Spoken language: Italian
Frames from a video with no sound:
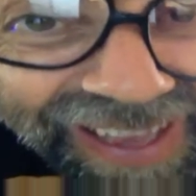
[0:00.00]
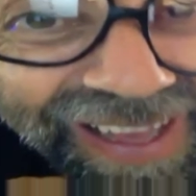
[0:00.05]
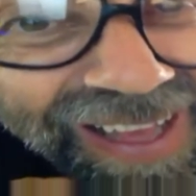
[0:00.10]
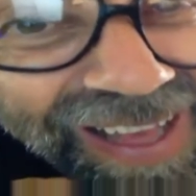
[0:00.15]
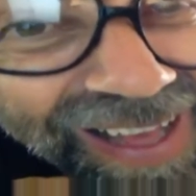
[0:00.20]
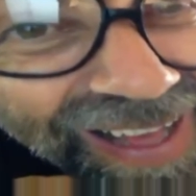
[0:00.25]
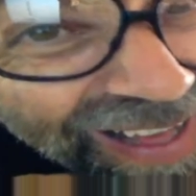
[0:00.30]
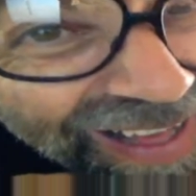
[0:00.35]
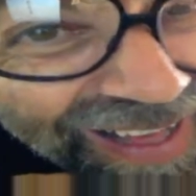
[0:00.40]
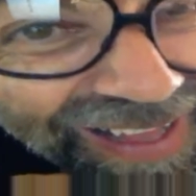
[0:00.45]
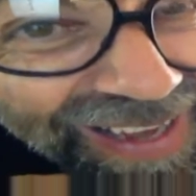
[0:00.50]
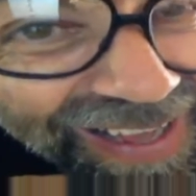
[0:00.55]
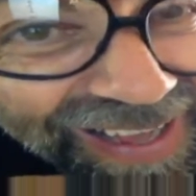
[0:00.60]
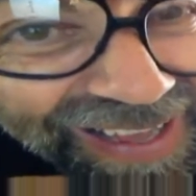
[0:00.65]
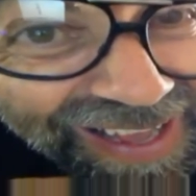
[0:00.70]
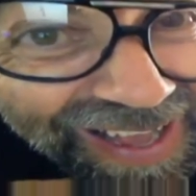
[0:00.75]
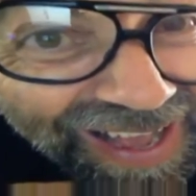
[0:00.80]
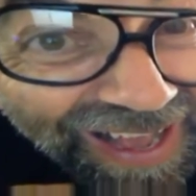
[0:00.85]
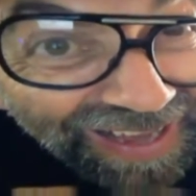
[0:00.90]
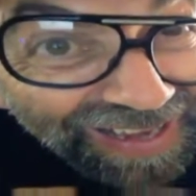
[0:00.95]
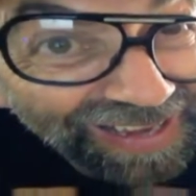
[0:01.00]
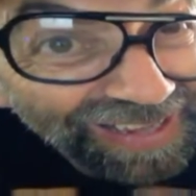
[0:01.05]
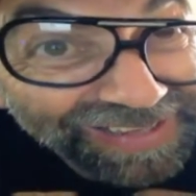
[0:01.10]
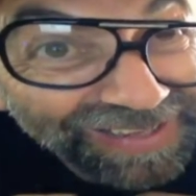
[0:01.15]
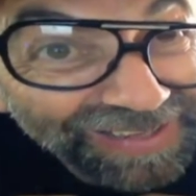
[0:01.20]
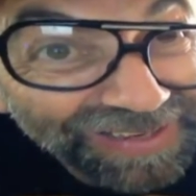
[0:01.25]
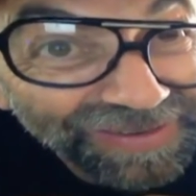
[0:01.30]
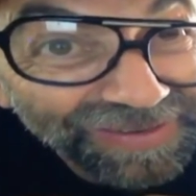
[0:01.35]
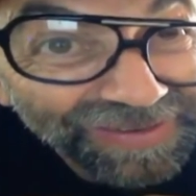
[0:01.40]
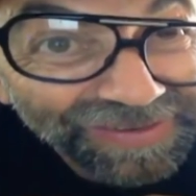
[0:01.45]
alla, alla
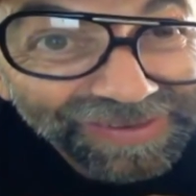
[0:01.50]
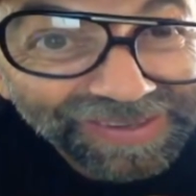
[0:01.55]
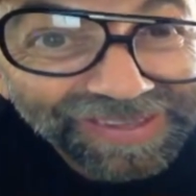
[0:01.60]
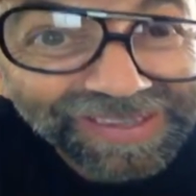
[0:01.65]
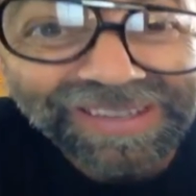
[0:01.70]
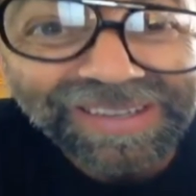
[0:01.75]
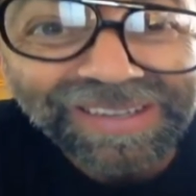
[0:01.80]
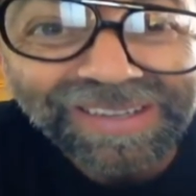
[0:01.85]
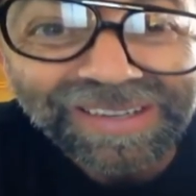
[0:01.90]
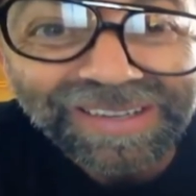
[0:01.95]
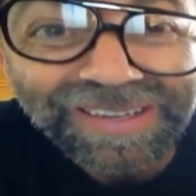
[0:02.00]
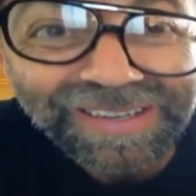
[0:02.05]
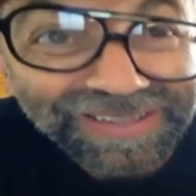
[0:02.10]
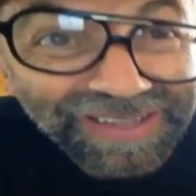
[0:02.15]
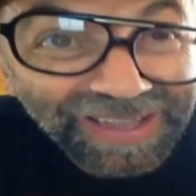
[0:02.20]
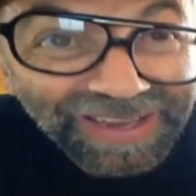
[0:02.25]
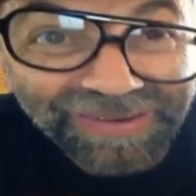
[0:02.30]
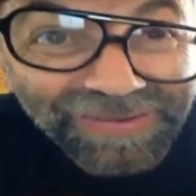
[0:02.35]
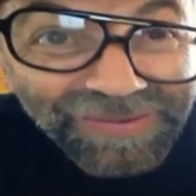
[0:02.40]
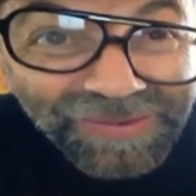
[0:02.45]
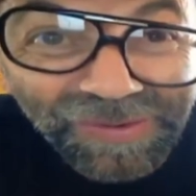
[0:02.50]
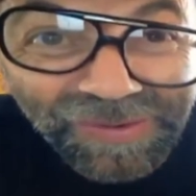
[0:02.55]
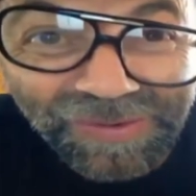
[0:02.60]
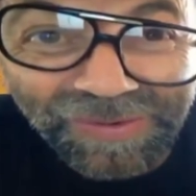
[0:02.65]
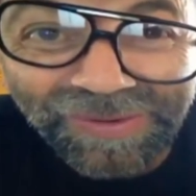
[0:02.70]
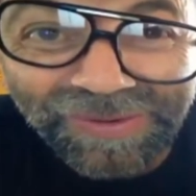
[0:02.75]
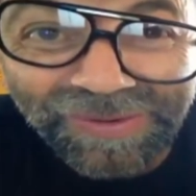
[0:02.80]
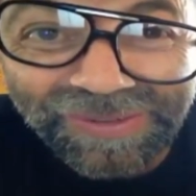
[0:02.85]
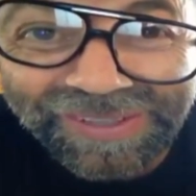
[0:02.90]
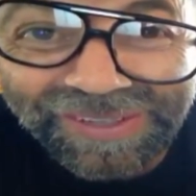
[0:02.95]
signora del
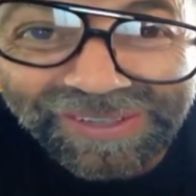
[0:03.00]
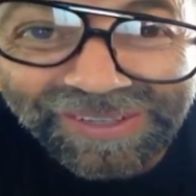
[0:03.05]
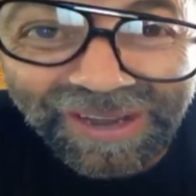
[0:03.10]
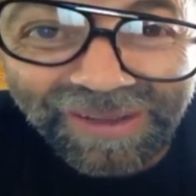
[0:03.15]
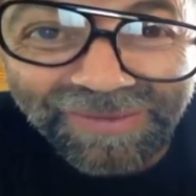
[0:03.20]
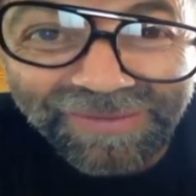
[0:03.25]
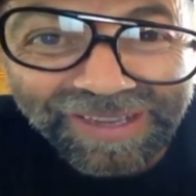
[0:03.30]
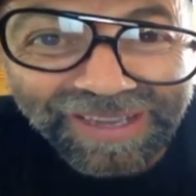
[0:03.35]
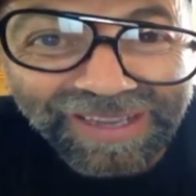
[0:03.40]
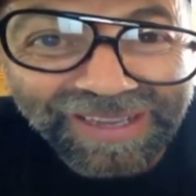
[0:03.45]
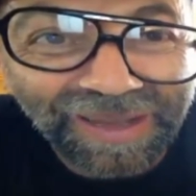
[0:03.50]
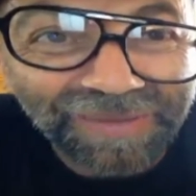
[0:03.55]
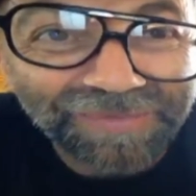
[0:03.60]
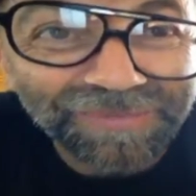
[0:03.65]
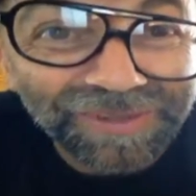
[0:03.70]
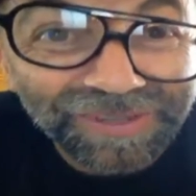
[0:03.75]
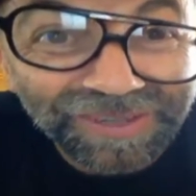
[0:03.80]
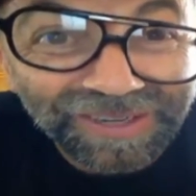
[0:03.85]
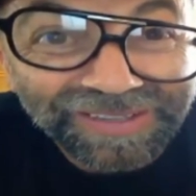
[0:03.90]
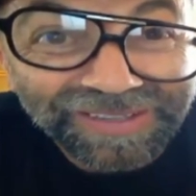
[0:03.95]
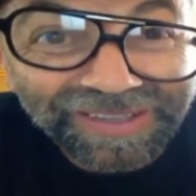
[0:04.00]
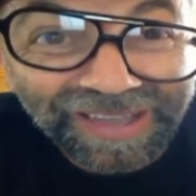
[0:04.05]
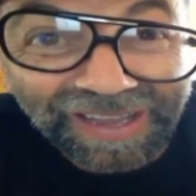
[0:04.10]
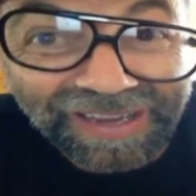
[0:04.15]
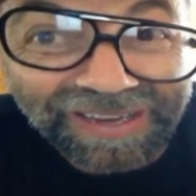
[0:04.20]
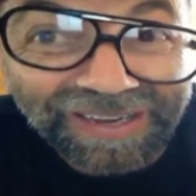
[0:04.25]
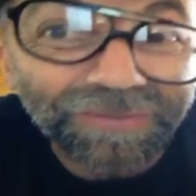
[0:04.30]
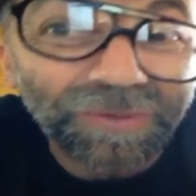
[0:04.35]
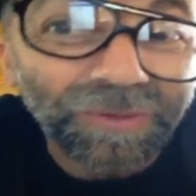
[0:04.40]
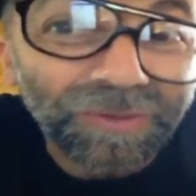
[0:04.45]
luogo, diciamo che cambia
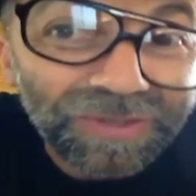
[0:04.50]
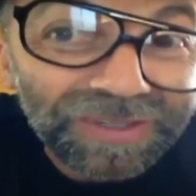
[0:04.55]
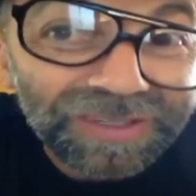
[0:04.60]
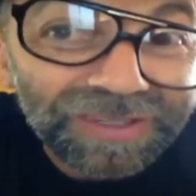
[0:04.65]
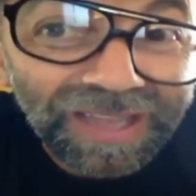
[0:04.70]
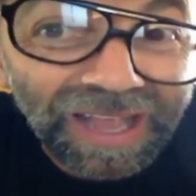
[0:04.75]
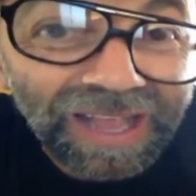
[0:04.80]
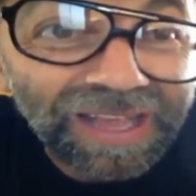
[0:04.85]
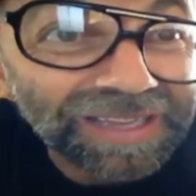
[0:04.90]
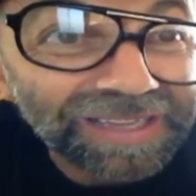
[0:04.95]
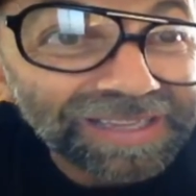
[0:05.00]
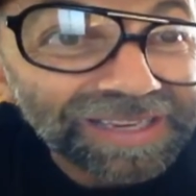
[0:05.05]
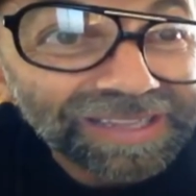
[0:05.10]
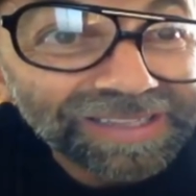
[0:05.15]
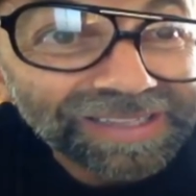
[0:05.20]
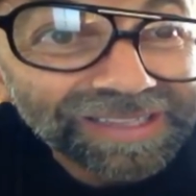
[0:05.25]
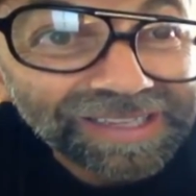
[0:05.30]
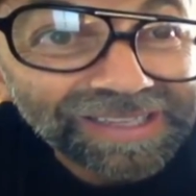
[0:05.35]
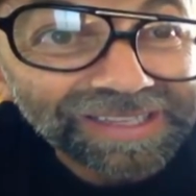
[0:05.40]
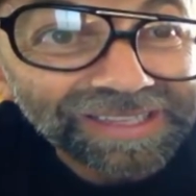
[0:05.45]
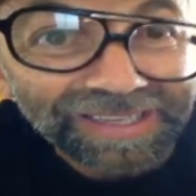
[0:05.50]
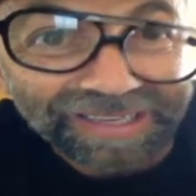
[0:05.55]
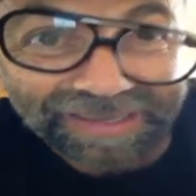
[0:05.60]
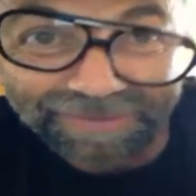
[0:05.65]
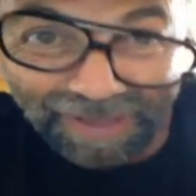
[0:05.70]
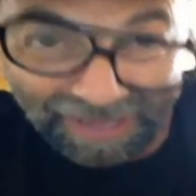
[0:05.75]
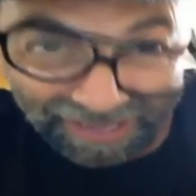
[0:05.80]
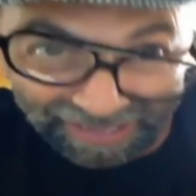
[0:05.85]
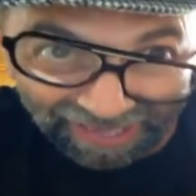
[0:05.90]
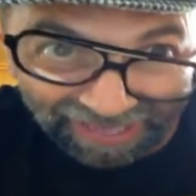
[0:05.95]
cent'anni, forse anche una
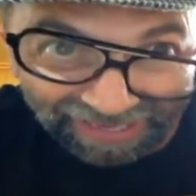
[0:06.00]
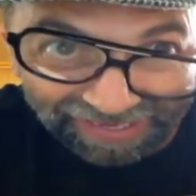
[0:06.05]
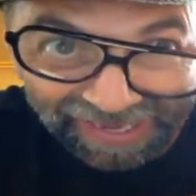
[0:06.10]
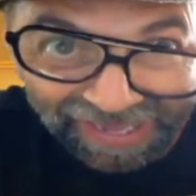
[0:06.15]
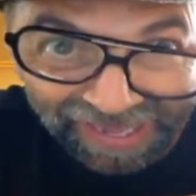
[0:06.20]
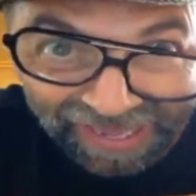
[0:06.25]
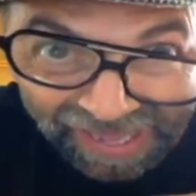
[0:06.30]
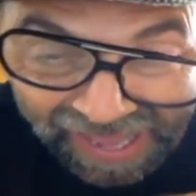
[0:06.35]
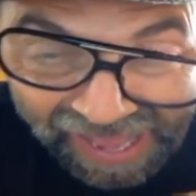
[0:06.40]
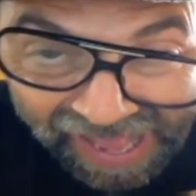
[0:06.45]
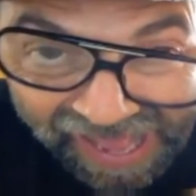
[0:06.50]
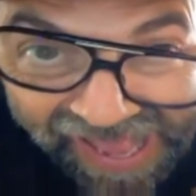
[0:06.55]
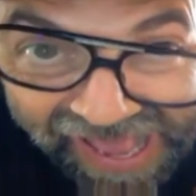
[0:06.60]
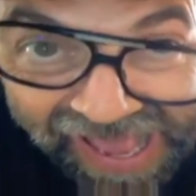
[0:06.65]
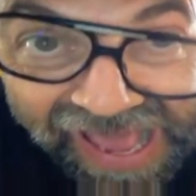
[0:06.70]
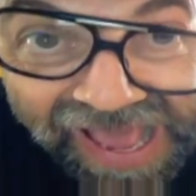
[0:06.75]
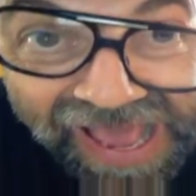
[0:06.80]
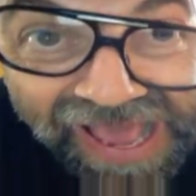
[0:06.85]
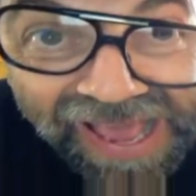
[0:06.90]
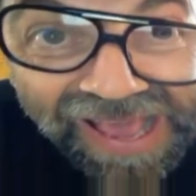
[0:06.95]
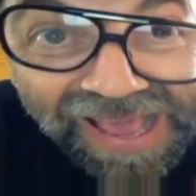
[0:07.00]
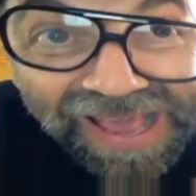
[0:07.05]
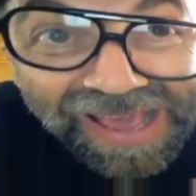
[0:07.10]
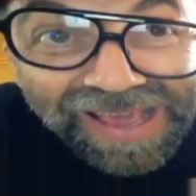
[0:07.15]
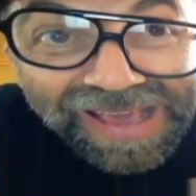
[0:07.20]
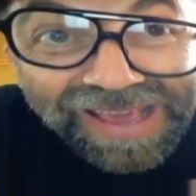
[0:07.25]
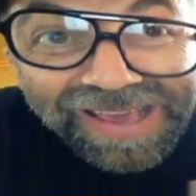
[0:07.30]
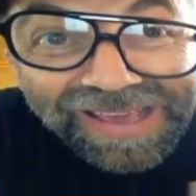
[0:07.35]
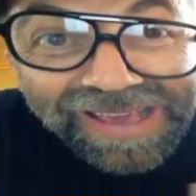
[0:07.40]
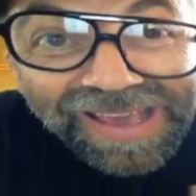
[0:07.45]
trentina magari.
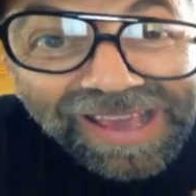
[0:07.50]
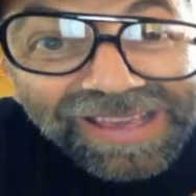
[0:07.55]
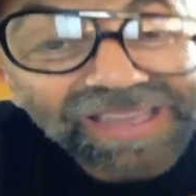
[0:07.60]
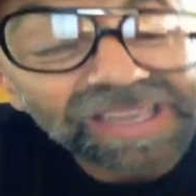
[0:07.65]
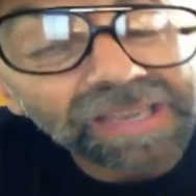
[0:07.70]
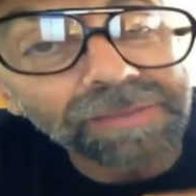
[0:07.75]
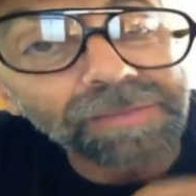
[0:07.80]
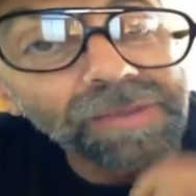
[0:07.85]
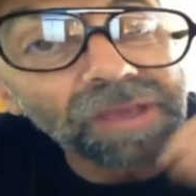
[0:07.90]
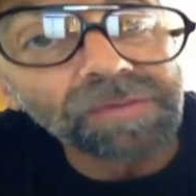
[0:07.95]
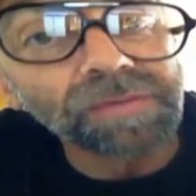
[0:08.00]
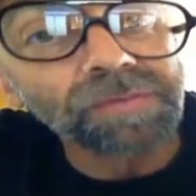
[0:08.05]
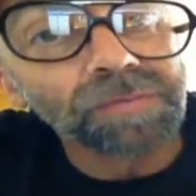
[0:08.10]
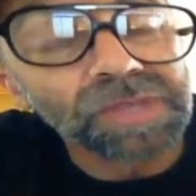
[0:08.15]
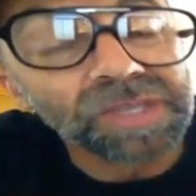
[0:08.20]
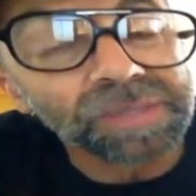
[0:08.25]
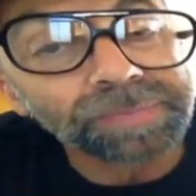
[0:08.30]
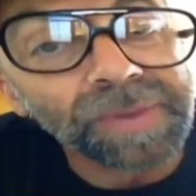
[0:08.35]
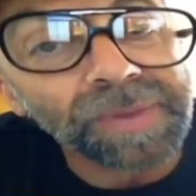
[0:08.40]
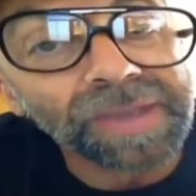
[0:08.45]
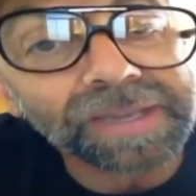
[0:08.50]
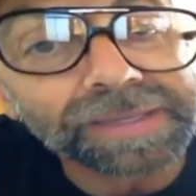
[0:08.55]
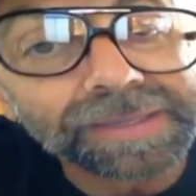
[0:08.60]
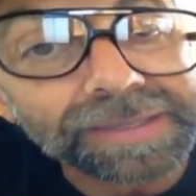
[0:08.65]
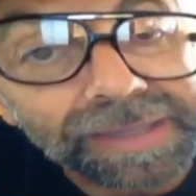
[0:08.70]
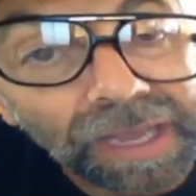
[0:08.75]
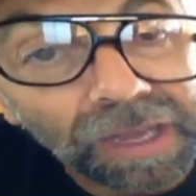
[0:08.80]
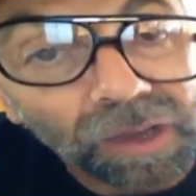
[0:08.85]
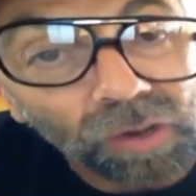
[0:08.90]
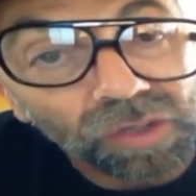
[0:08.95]
E, e sì, mi spiega
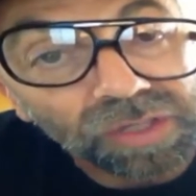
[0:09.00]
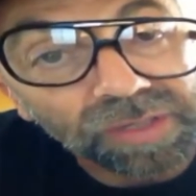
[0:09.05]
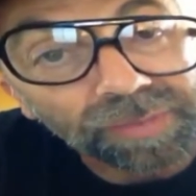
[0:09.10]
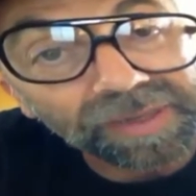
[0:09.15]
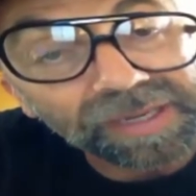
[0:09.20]
questa cosa,